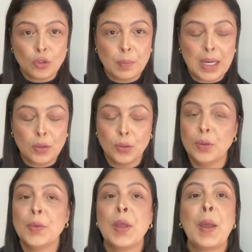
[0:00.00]
de
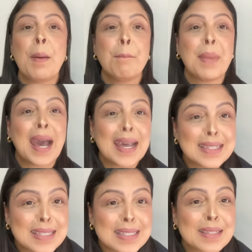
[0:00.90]
barulho.
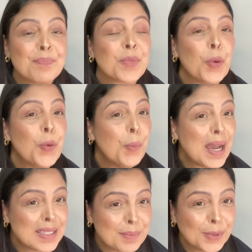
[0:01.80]
Mas o
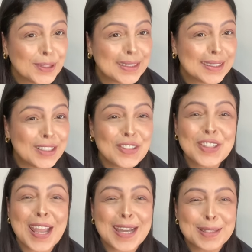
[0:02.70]
mais importante
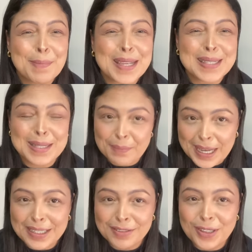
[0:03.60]
é as peças
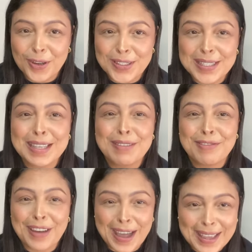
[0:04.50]
maravilhosas que
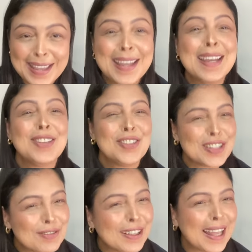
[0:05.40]
vai
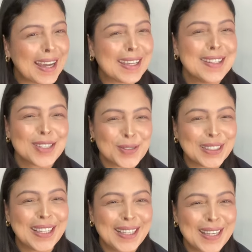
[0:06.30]
desfilar aqui na sua
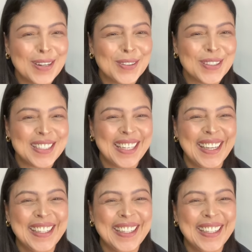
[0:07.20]
telinha hoje.